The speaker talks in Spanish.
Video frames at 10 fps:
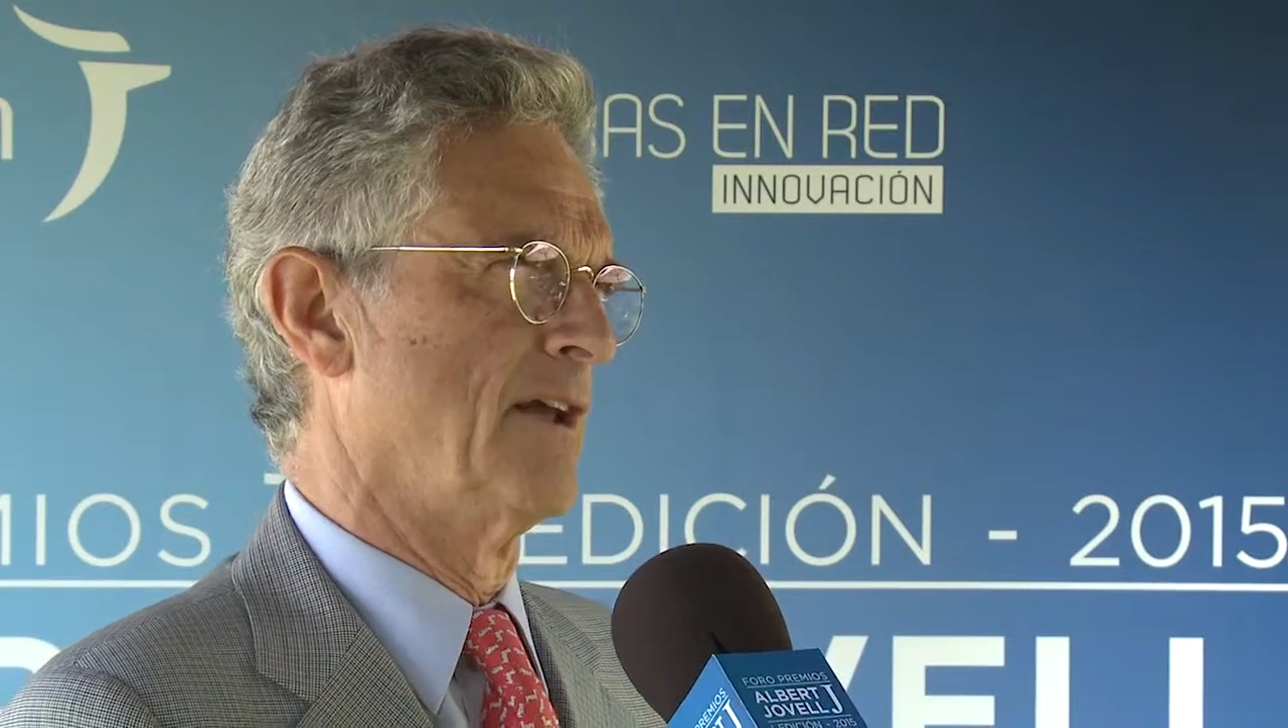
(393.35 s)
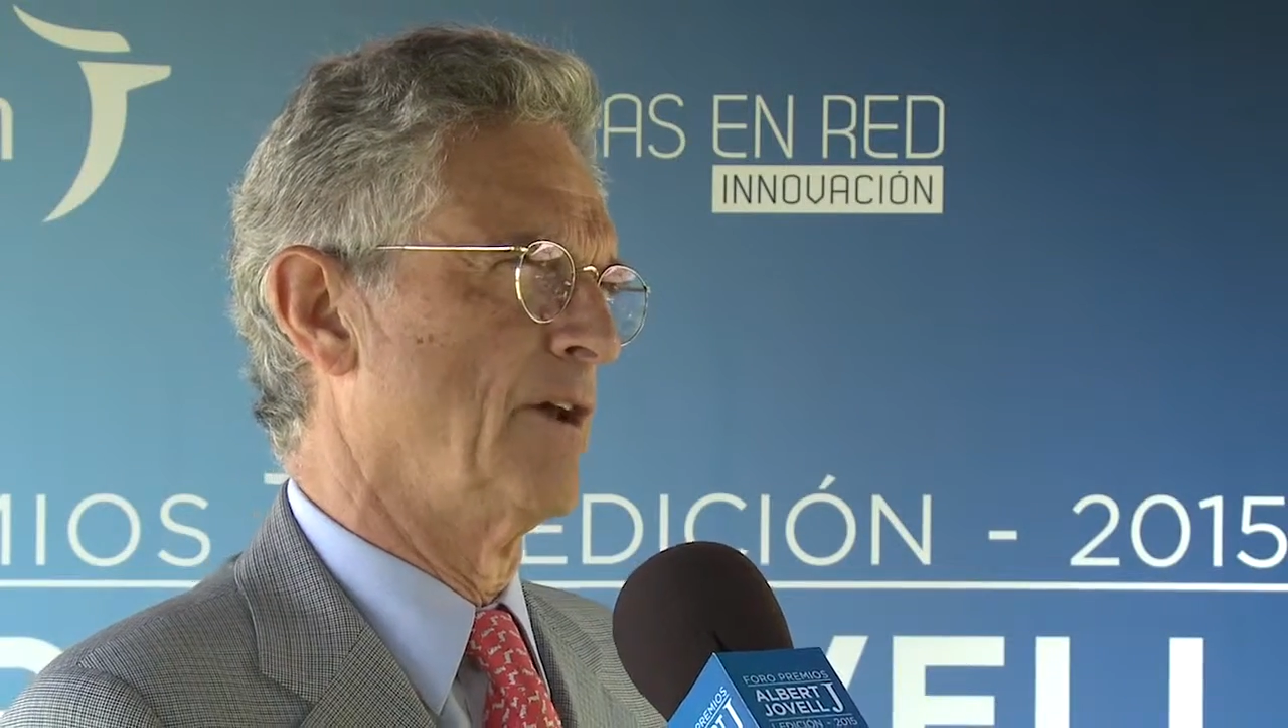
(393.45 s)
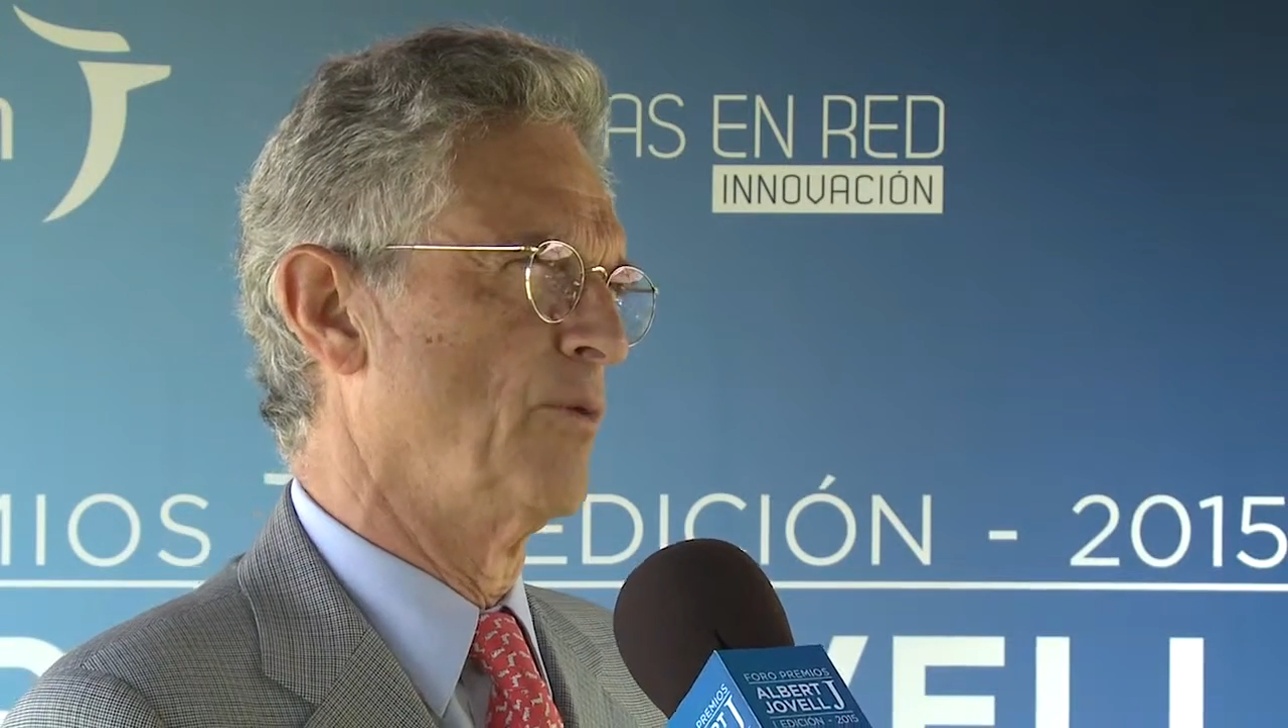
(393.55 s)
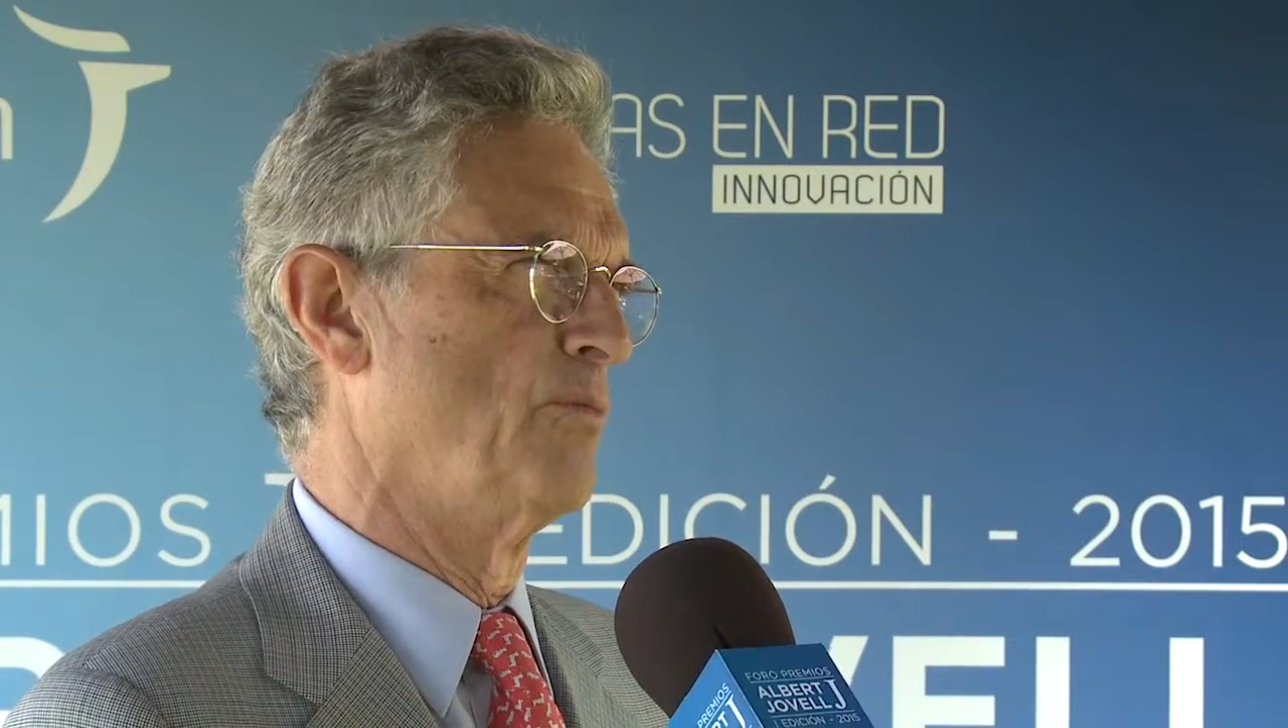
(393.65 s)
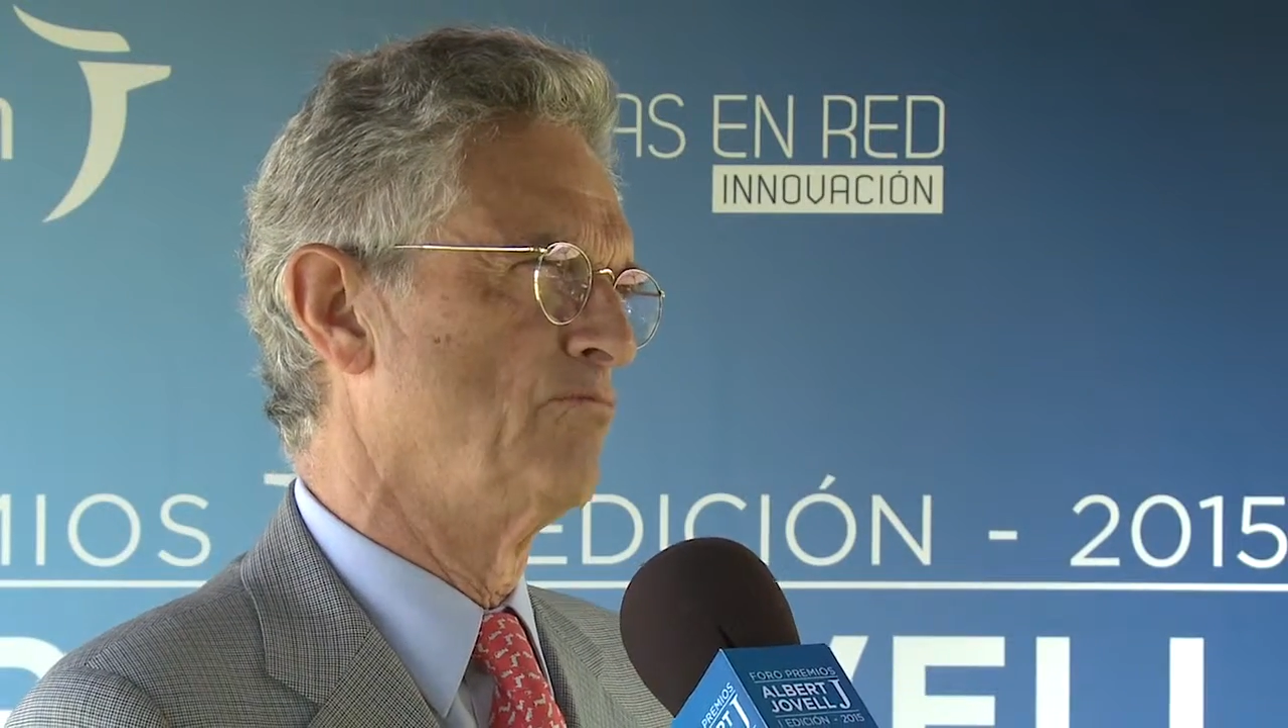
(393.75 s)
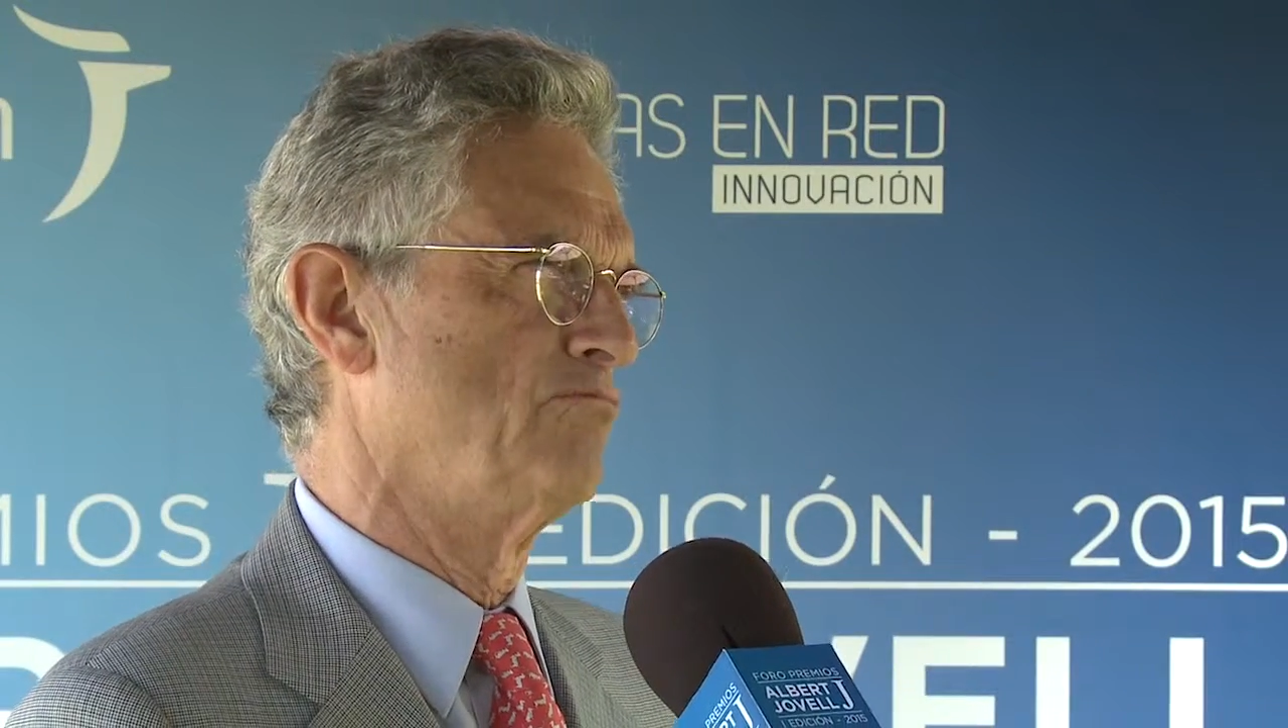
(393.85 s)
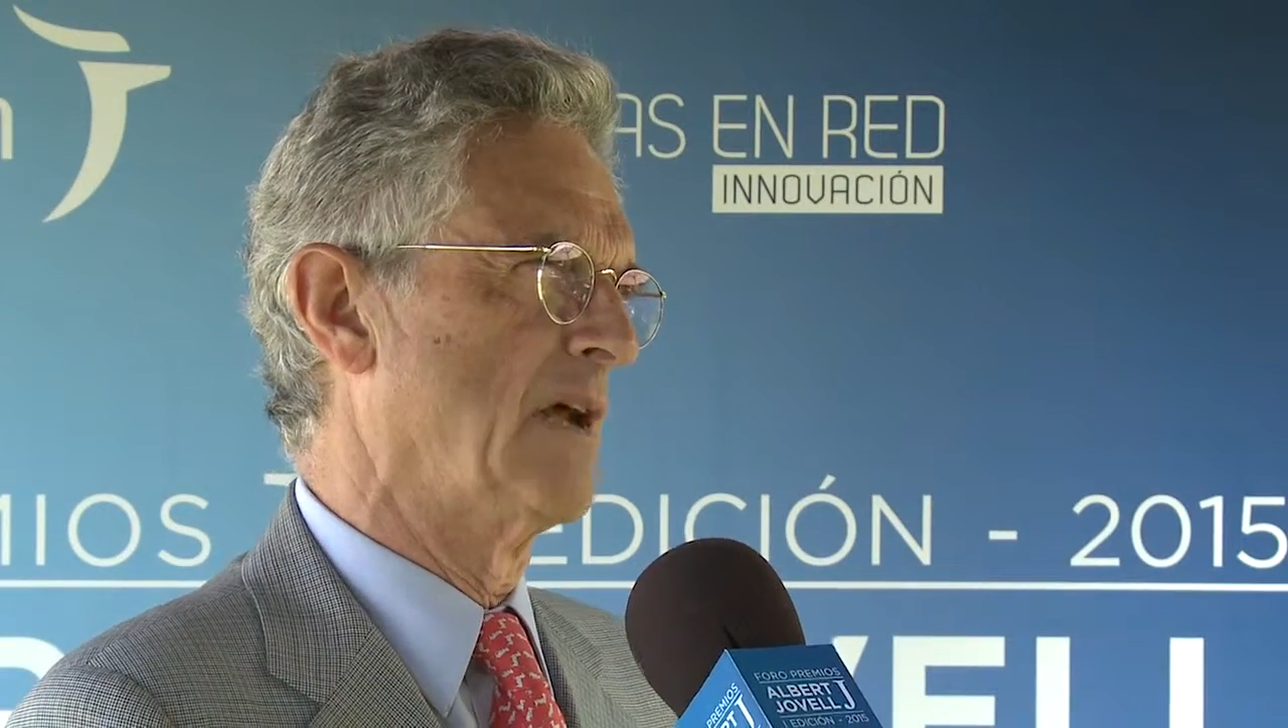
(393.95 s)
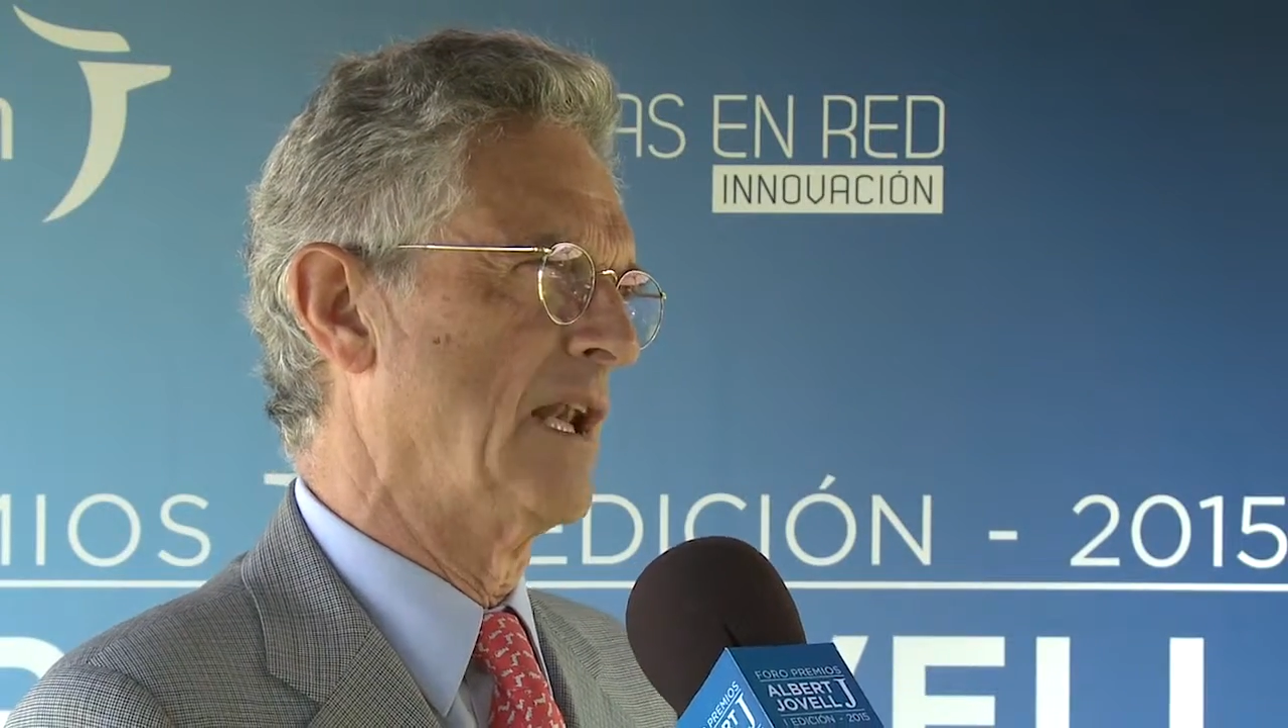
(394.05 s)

un